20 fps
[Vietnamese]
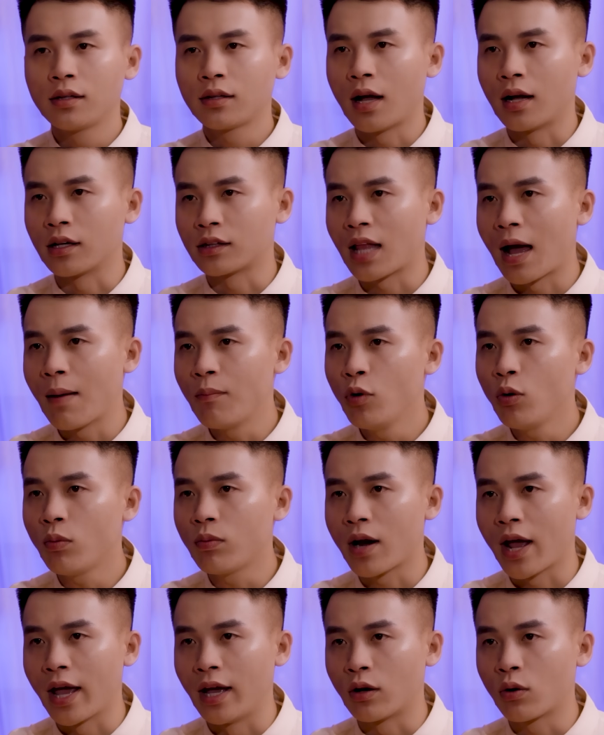Thằng Tám
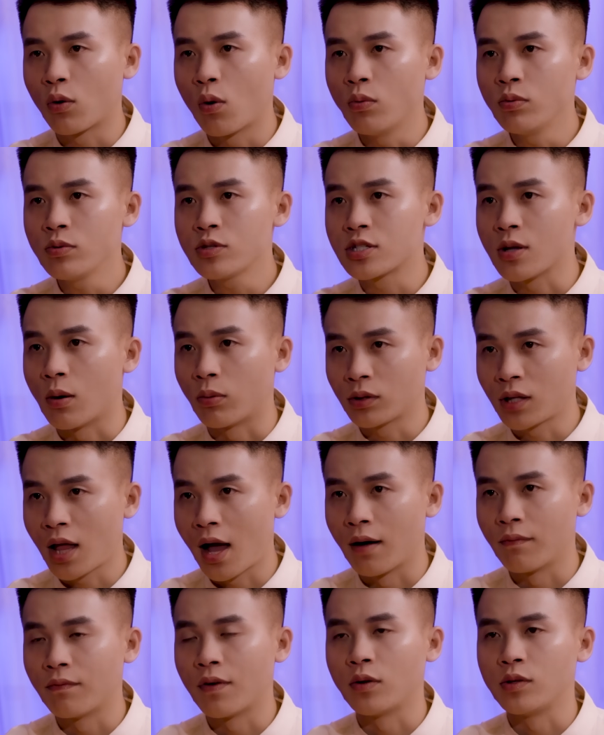lúc này cũng sộc
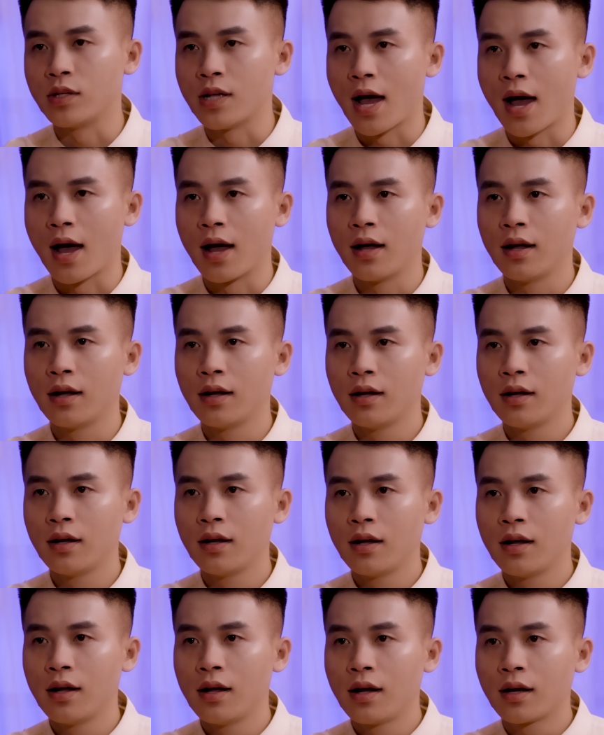thẳng vào nhà.
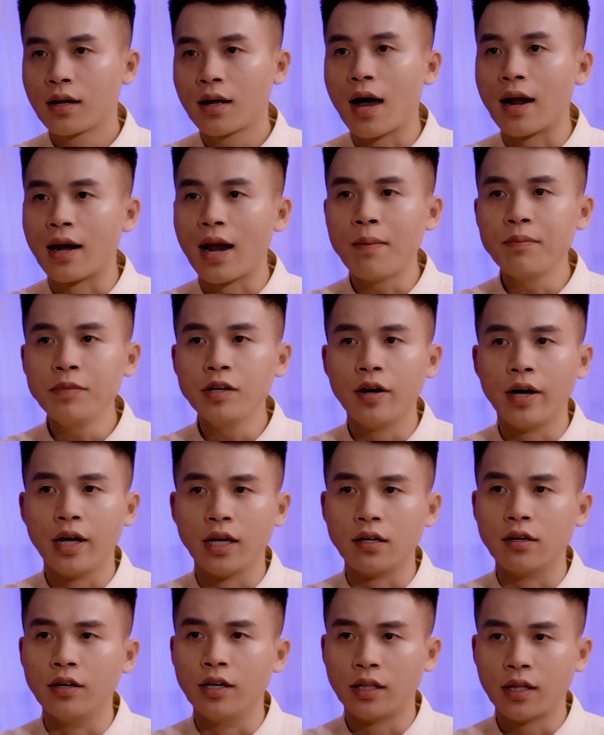Cả đám người
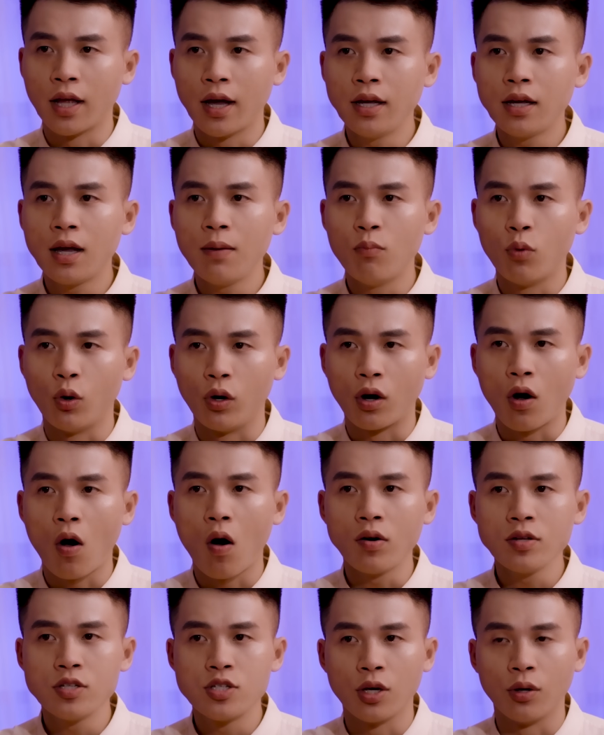ngửi thấy cái mùi
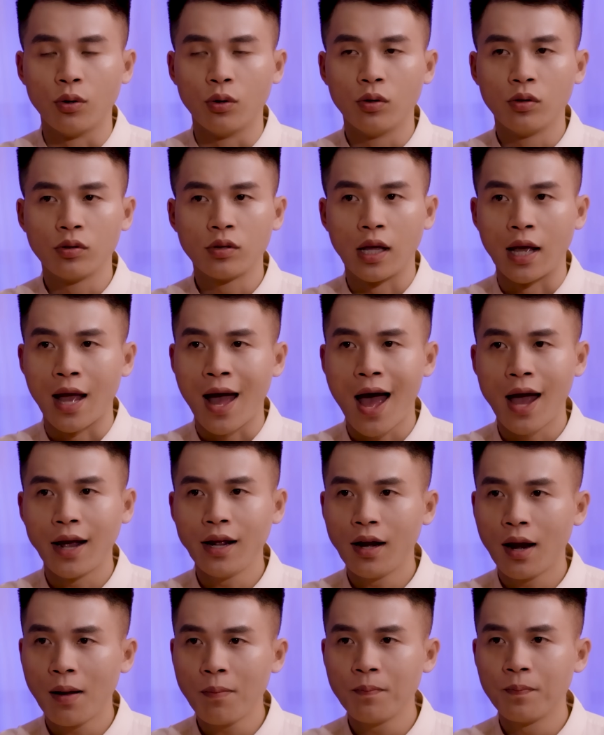khó chịu thì hãi
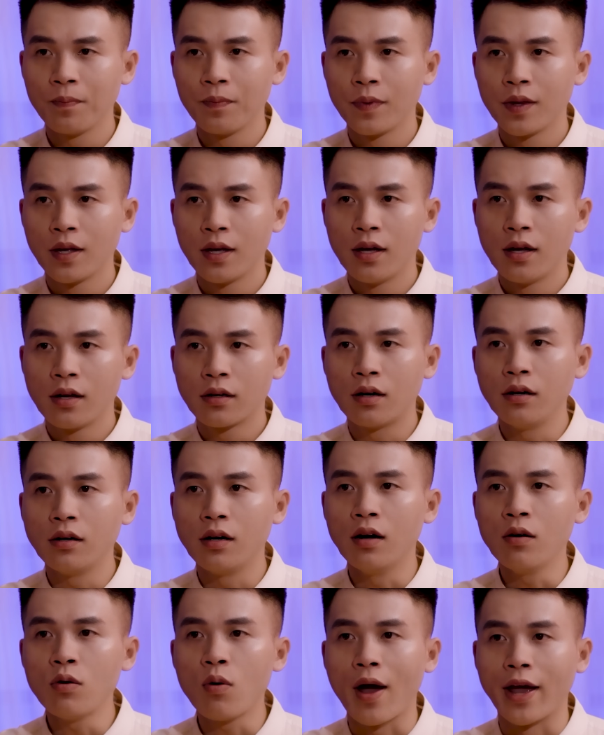lắm, cứ
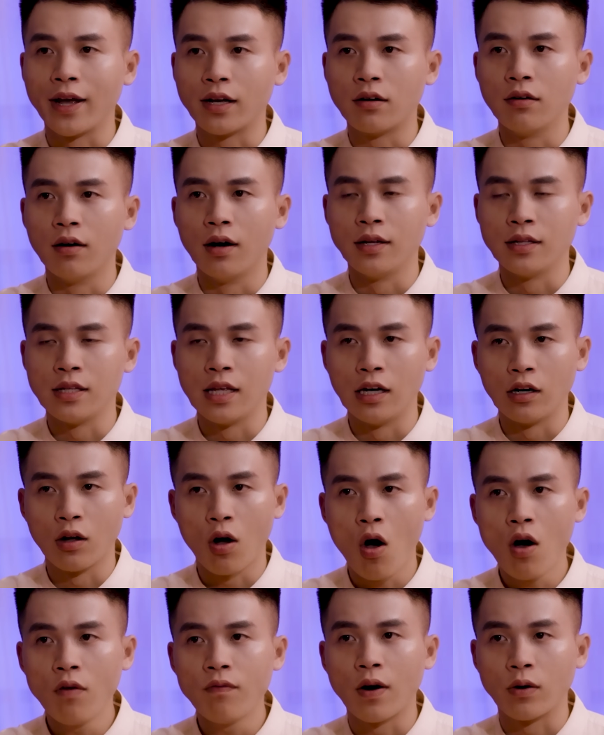đứng ngoài cửa nhìn
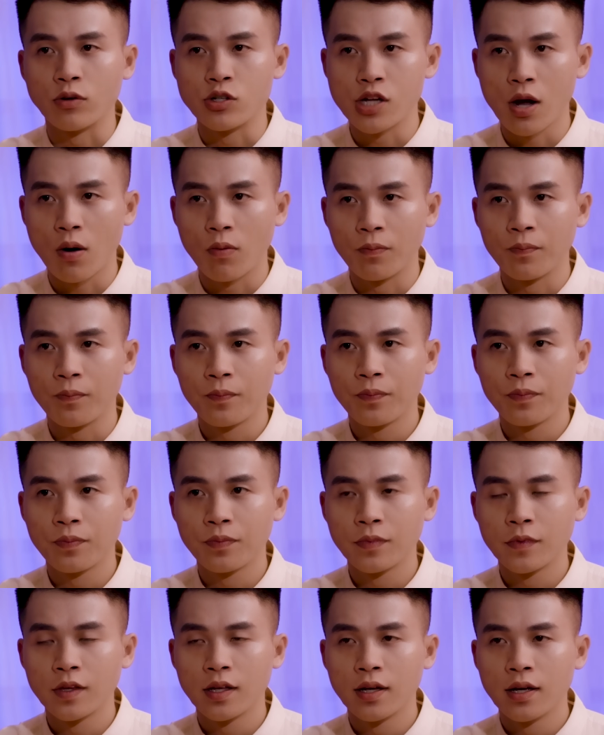ngó vào trong.
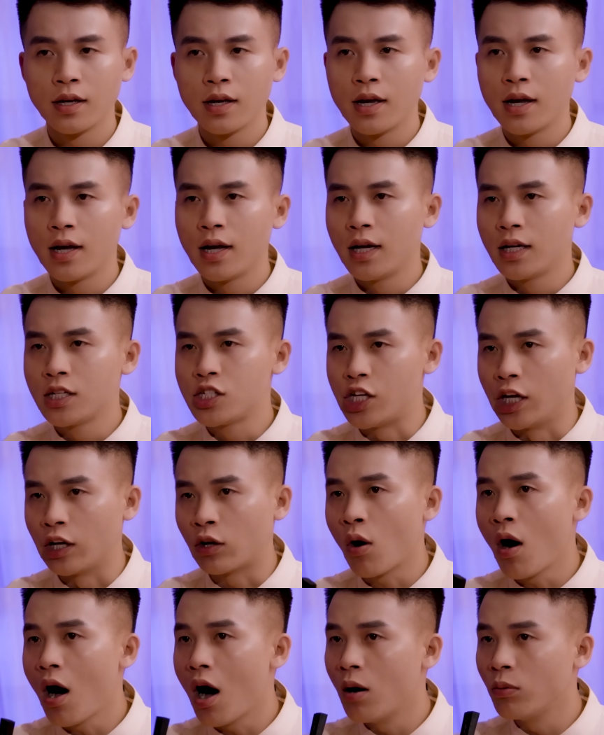Chỉ
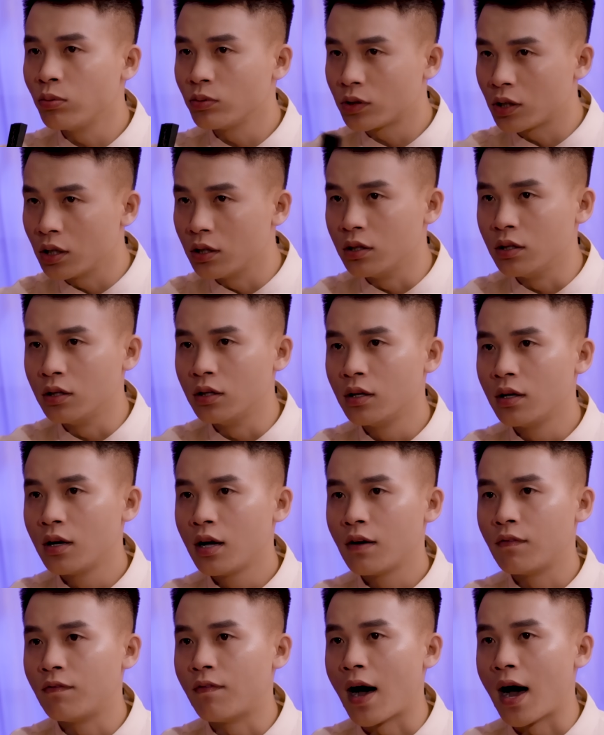có ông Tư
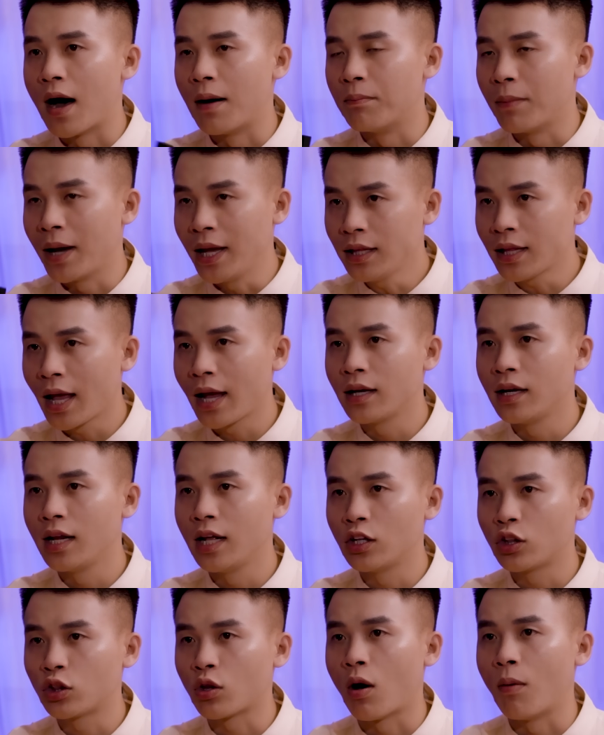và mấy thanh
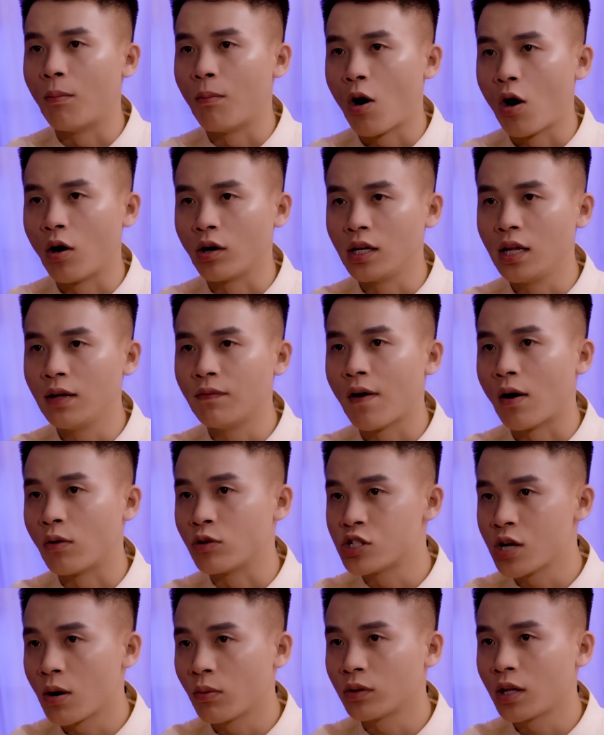niên tò mò đi vào
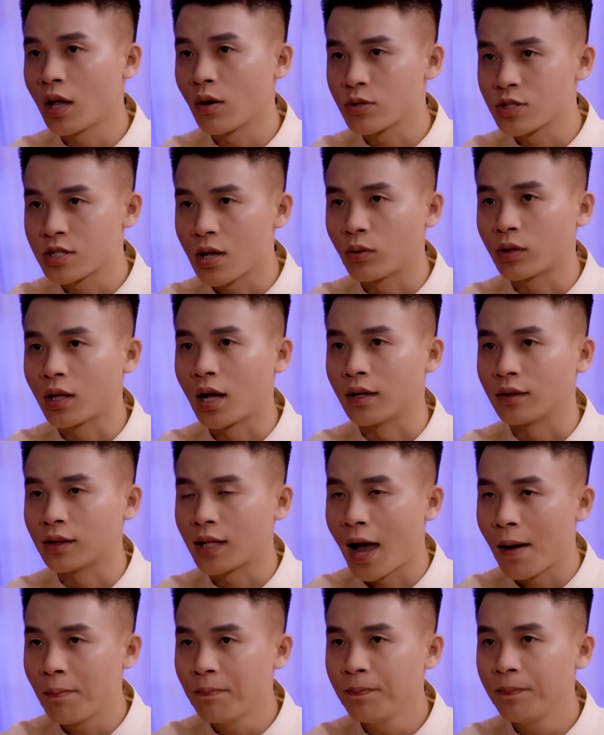trong theo sau thằng
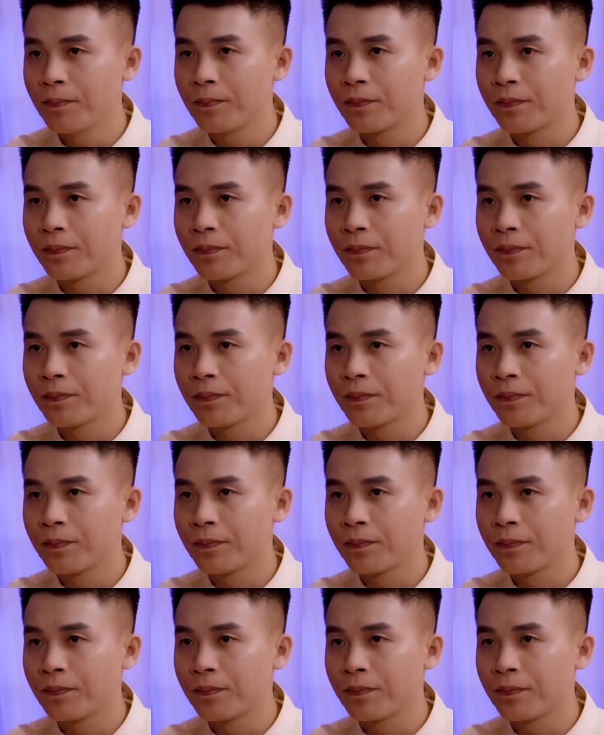Tám.